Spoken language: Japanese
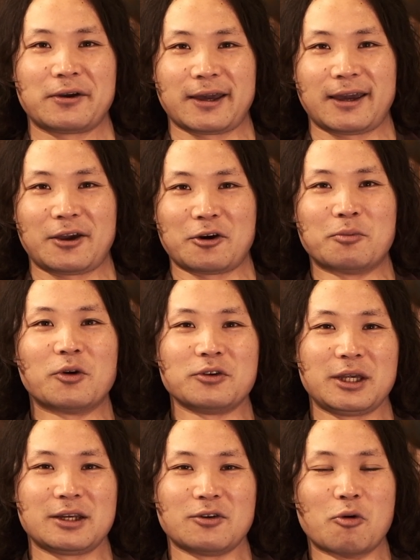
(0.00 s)
えー、思う
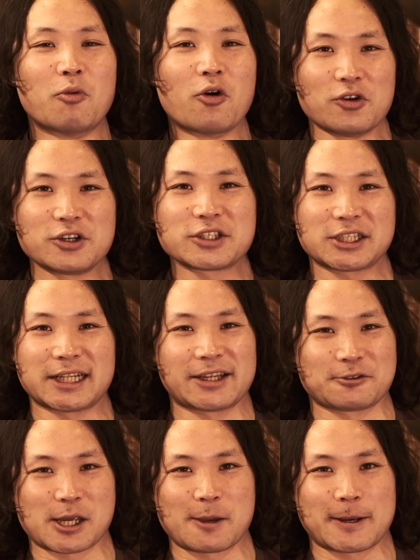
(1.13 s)
思う次第
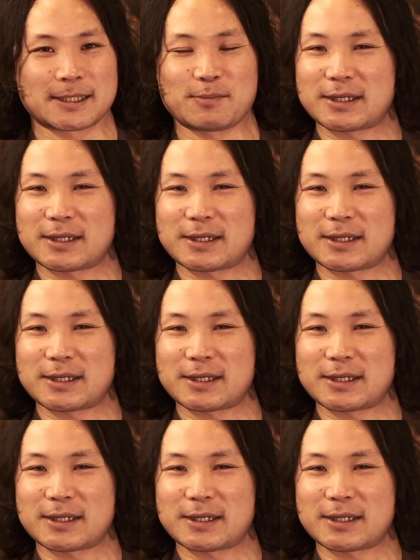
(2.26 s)
でございます。